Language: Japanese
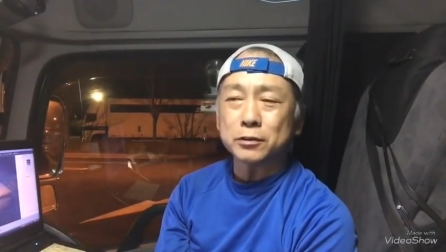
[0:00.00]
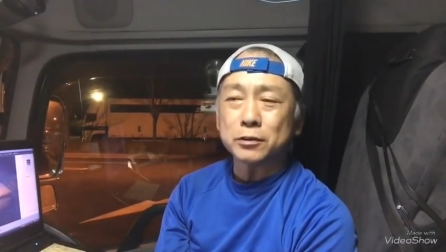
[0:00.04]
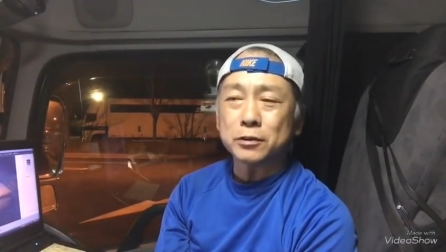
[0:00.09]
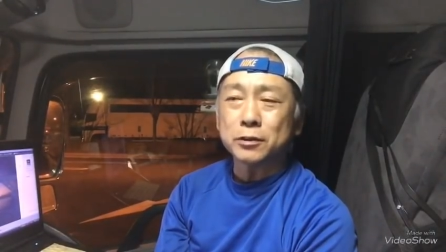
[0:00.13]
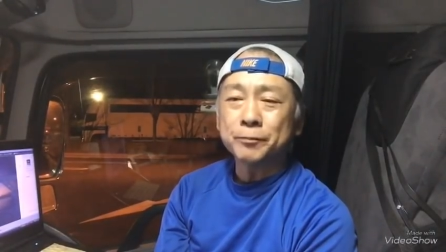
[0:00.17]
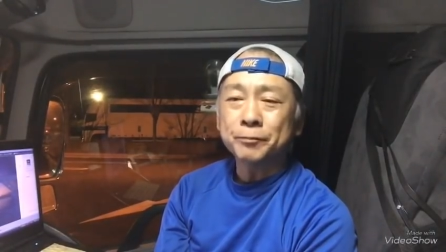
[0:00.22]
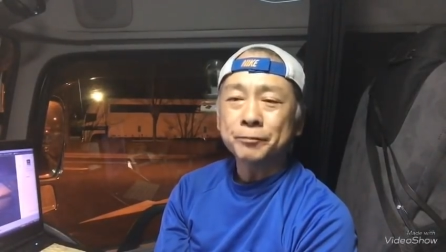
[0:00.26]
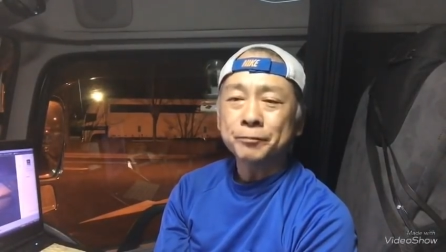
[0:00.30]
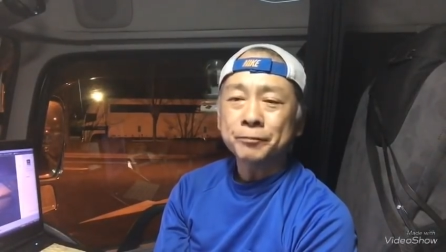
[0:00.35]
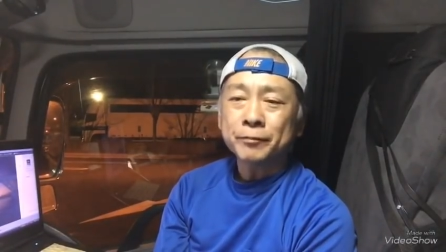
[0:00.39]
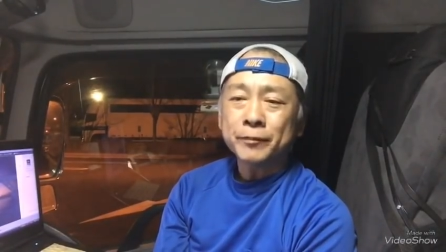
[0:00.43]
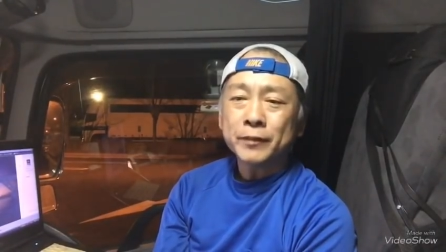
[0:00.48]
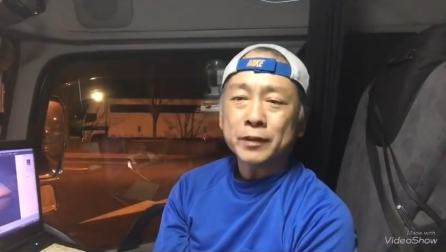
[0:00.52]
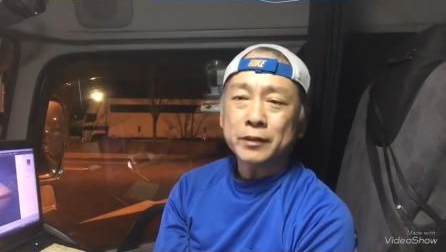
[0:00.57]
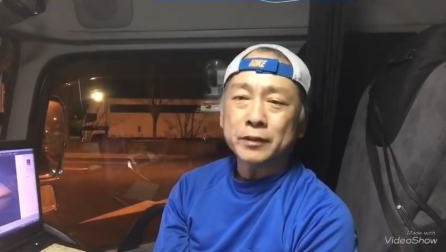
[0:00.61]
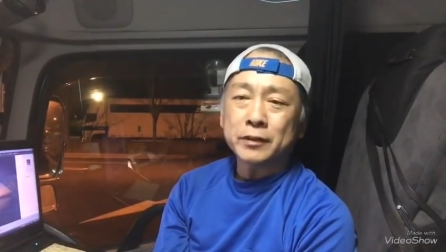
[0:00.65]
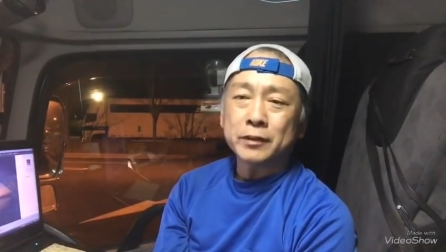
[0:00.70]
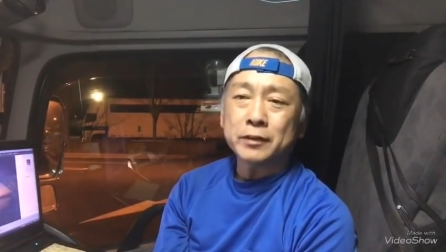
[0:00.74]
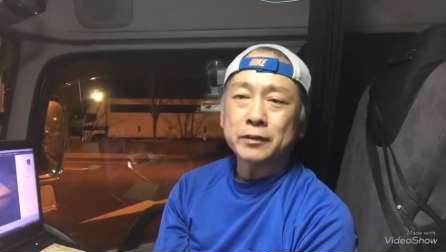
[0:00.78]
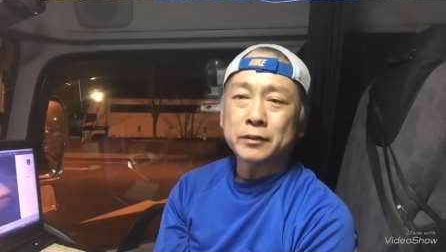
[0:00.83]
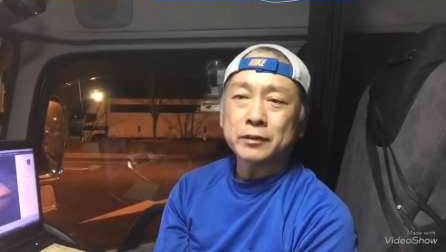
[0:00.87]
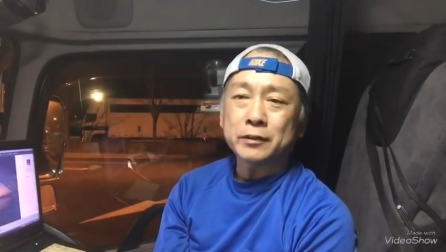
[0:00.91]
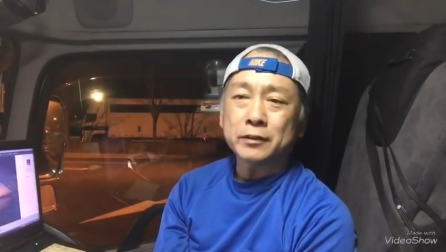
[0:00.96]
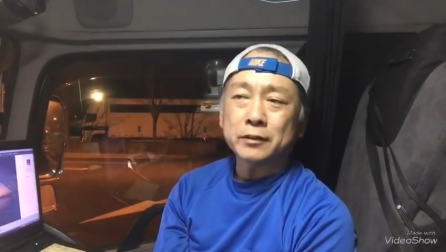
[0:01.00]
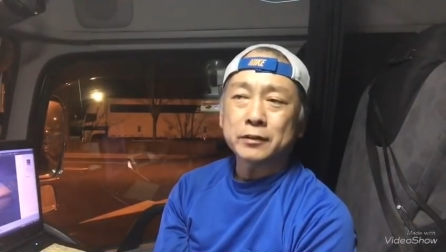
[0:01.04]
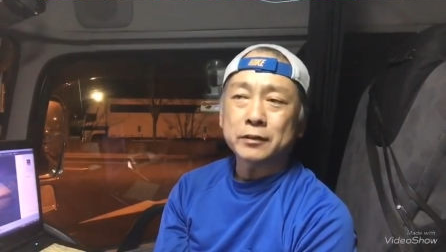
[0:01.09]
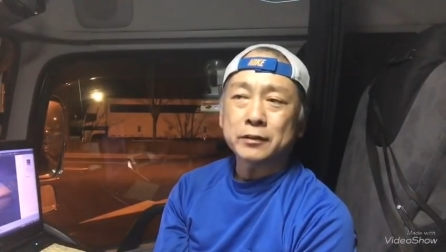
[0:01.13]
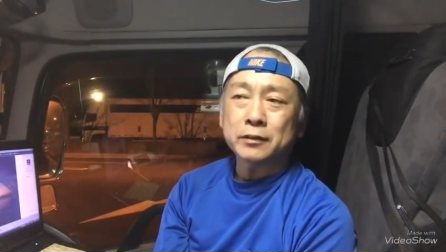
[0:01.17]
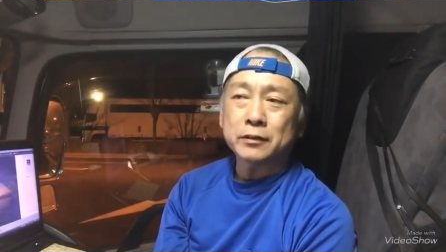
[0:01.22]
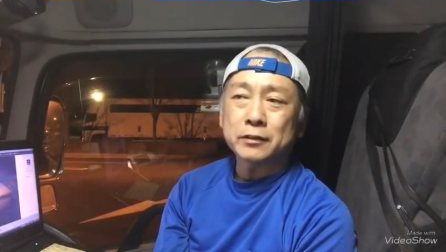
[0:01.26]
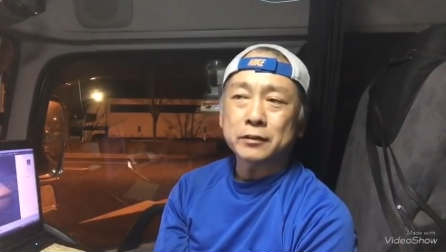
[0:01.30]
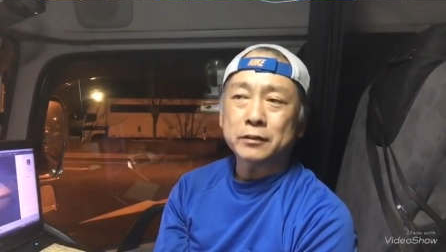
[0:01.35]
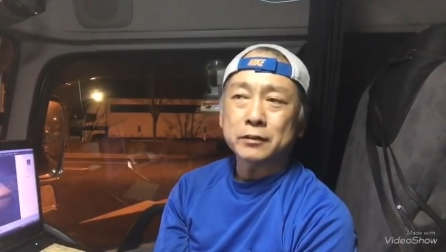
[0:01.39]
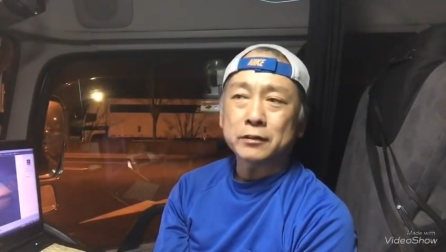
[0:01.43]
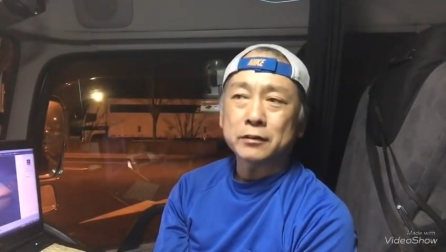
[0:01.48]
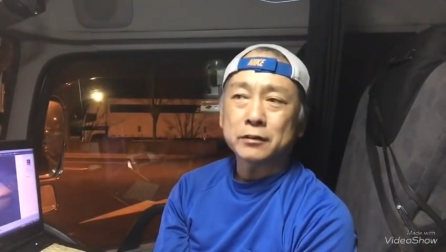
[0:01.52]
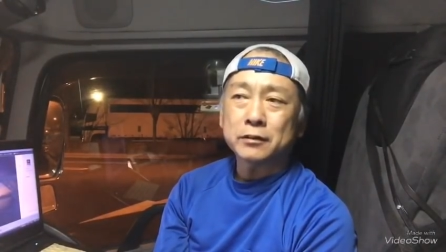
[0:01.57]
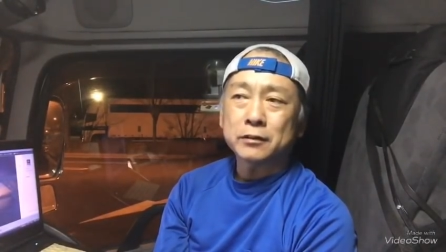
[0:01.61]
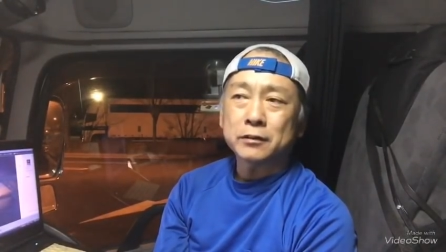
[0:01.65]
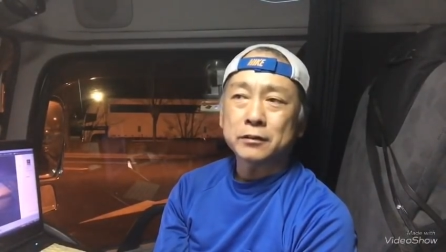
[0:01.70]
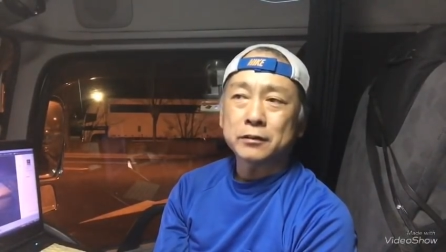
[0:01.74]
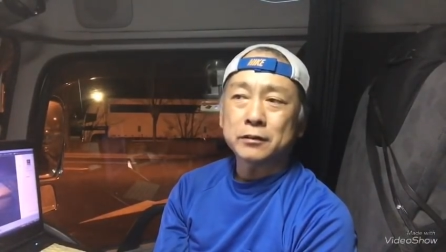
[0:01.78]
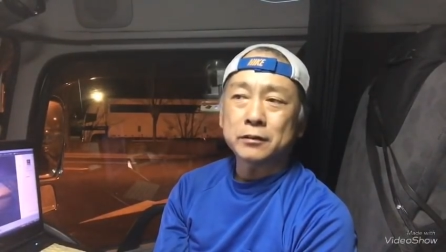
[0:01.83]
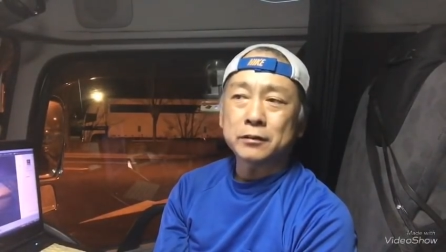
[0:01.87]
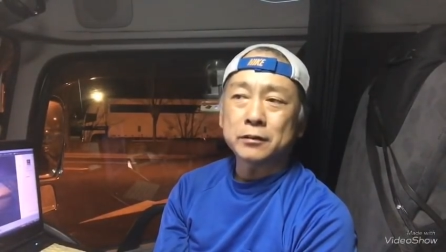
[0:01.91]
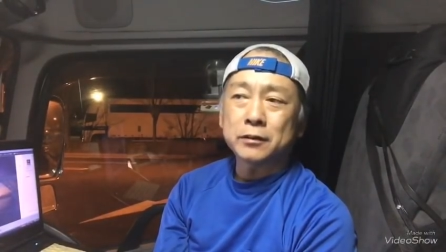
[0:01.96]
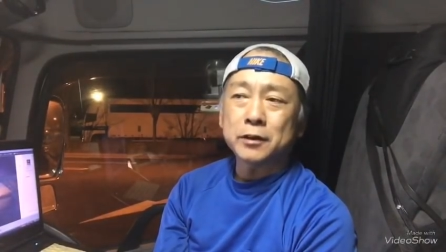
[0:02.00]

ど、えー、